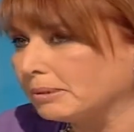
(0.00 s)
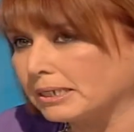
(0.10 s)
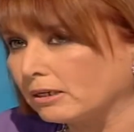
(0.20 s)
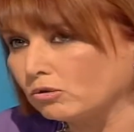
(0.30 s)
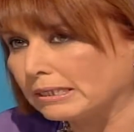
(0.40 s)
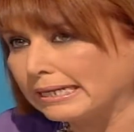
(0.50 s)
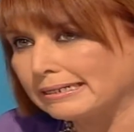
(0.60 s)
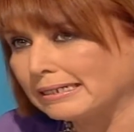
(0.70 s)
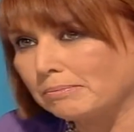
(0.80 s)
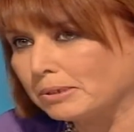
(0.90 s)
perché
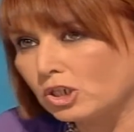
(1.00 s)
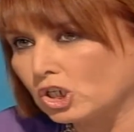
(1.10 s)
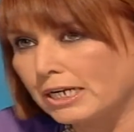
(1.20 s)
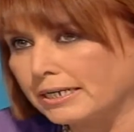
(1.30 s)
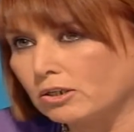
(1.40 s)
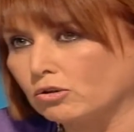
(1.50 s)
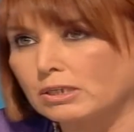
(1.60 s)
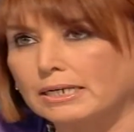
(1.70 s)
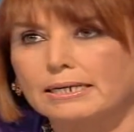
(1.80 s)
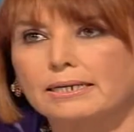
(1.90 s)
l'80%
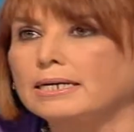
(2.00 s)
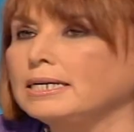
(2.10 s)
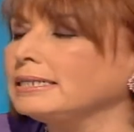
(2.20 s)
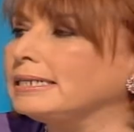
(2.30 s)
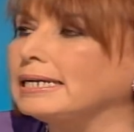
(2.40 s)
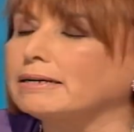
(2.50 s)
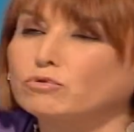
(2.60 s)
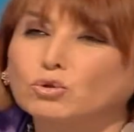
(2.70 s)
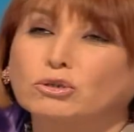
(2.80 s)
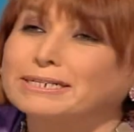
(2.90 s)
del, del
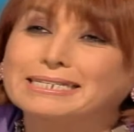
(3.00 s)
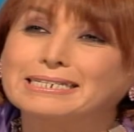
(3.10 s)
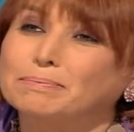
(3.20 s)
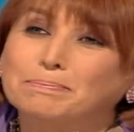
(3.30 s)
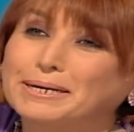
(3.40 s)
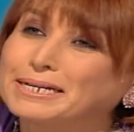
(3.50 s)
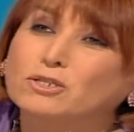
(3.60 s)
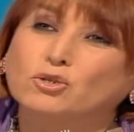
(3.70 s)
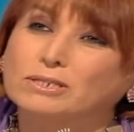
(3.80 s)
lavoro che si è perso è